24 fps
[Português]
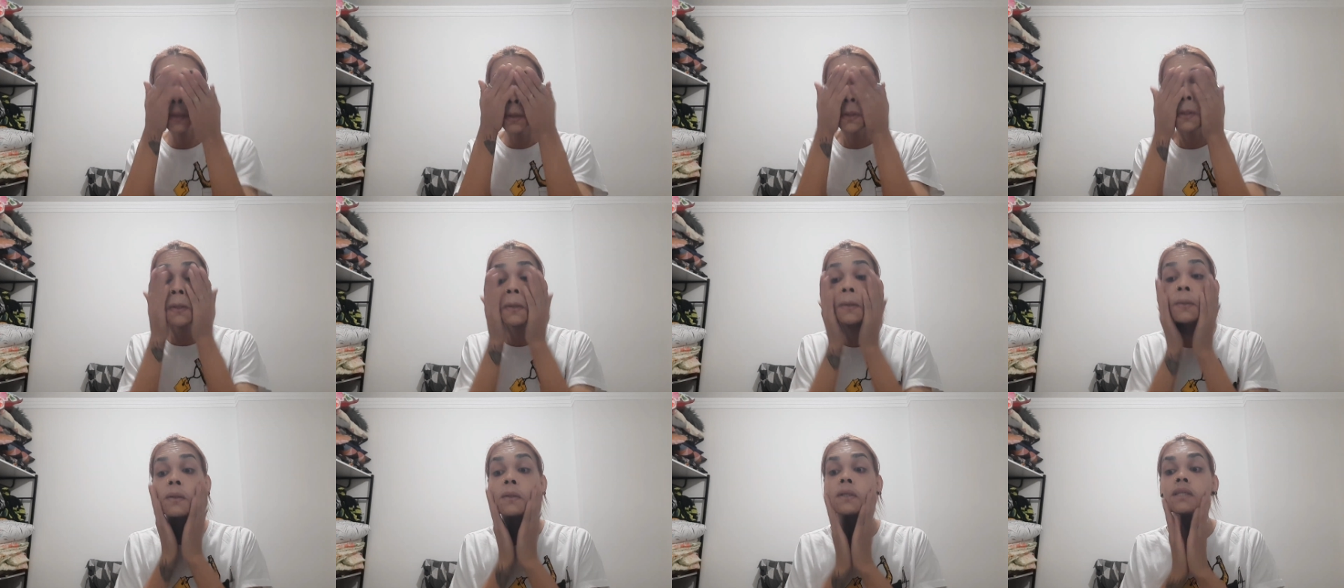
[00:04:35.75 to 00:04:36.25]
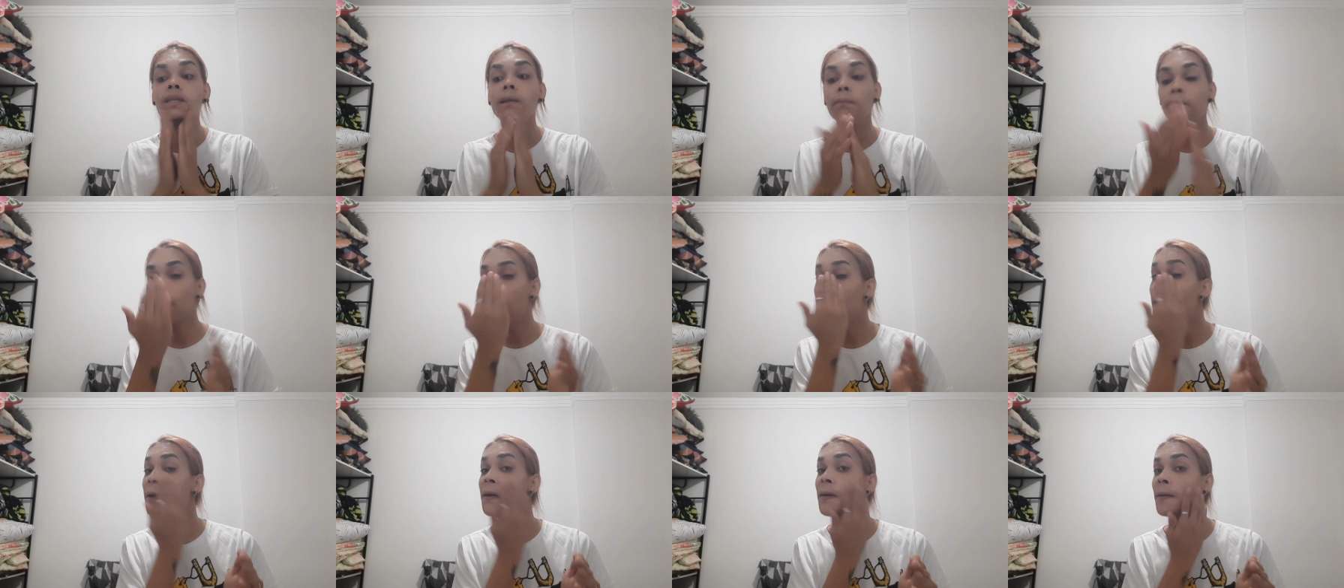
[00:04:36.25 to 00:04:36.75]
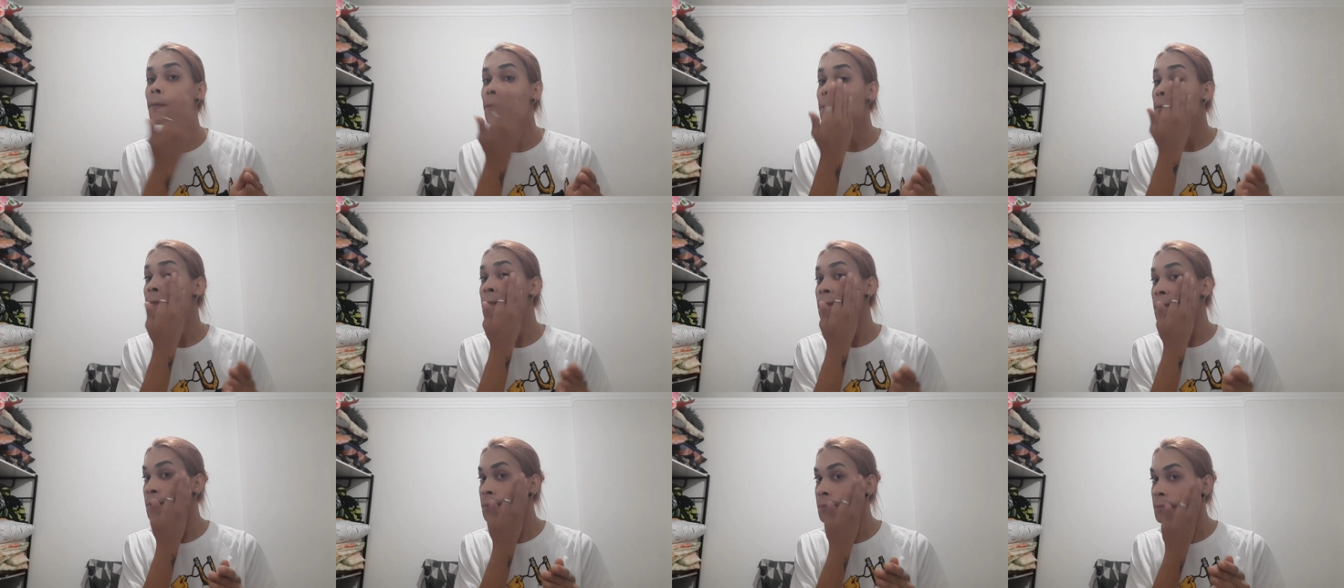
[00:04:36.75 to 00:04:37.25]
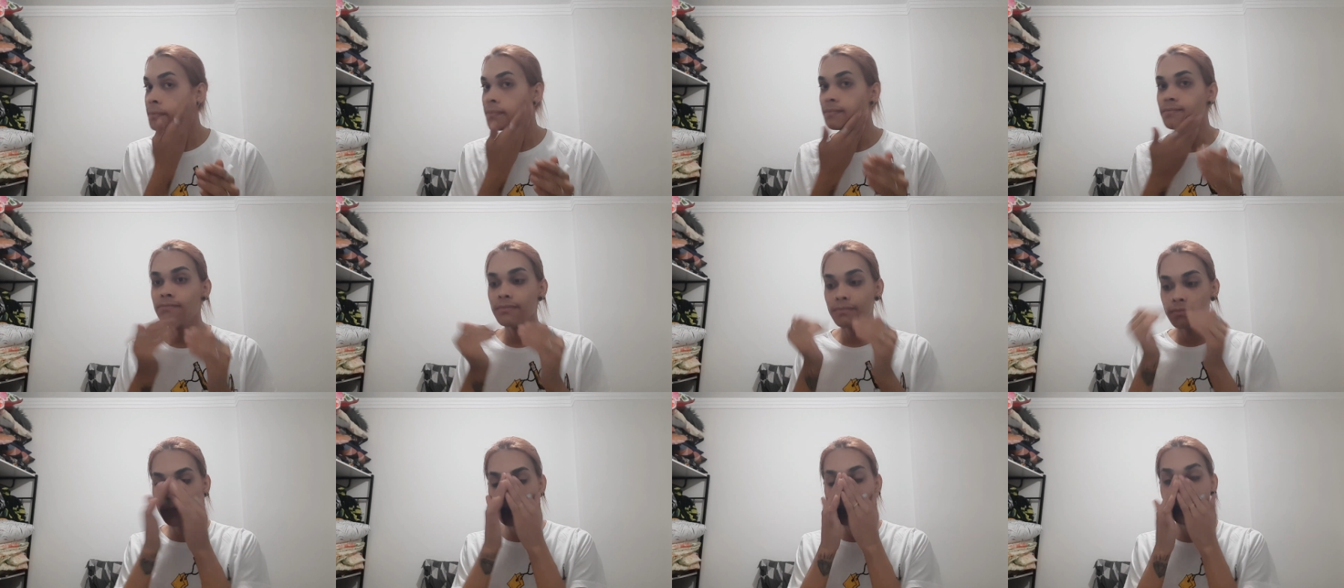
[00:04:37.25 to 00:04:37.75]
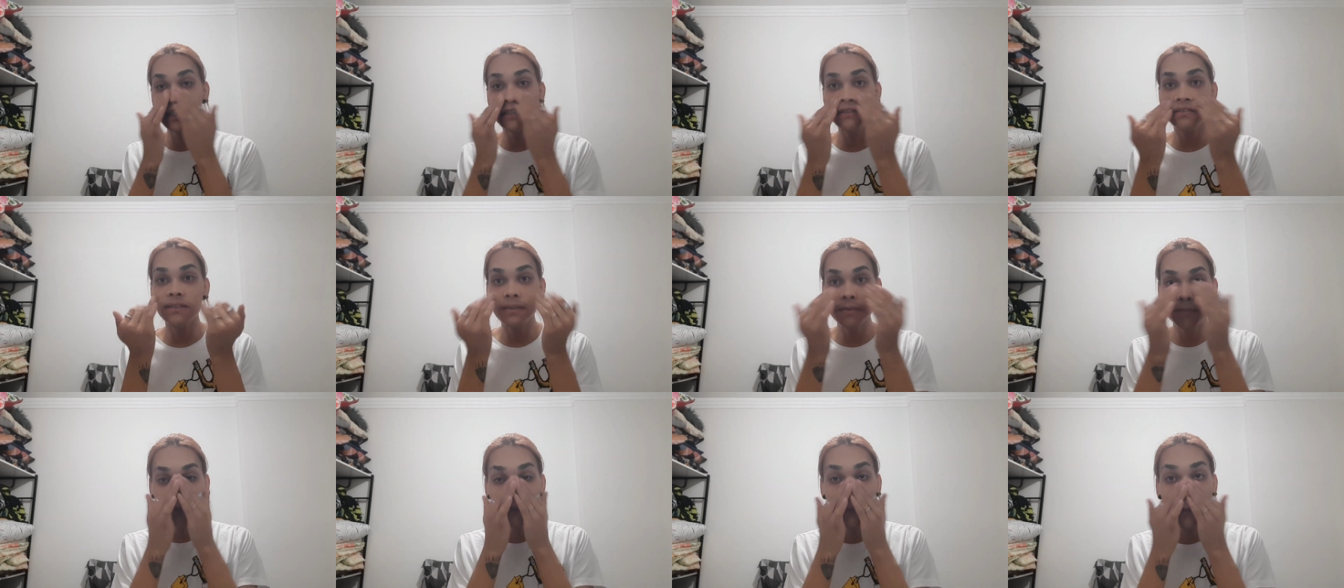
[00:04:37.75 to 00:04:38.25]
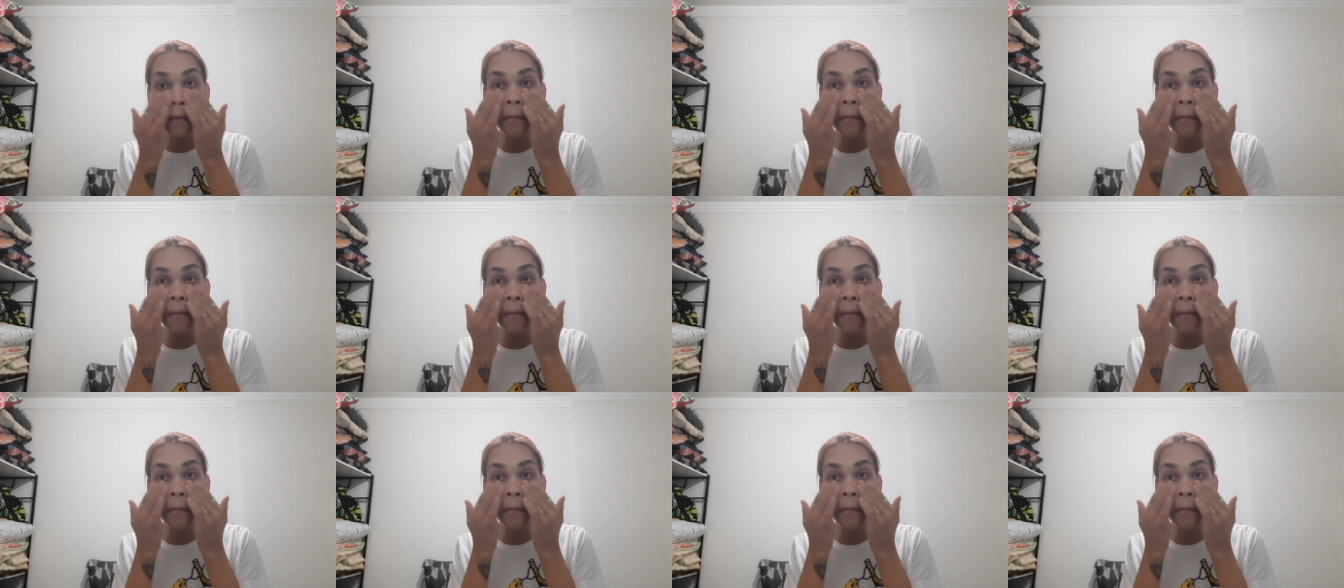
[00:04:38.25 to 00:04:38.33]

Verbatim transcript: Agora eu tô com essa pele de